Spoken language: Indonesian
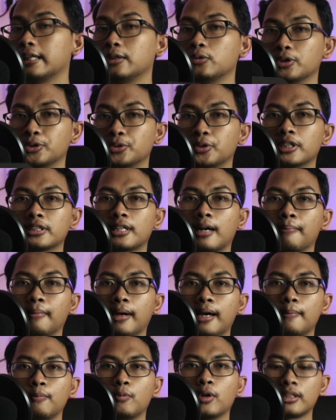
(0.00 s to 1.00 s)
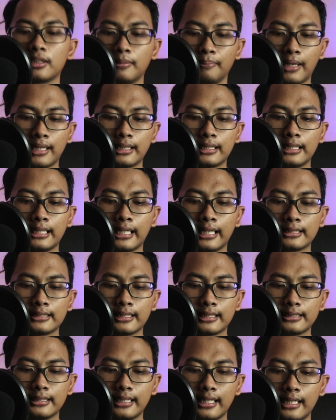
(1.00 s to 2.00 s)
G2 juga sama buat nempatin
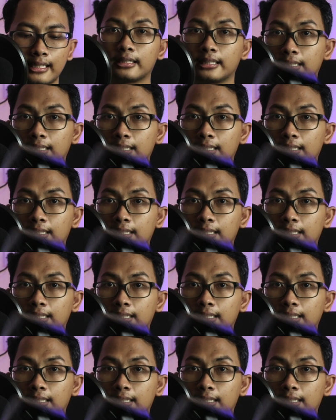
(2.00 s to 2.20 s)
headsetnya.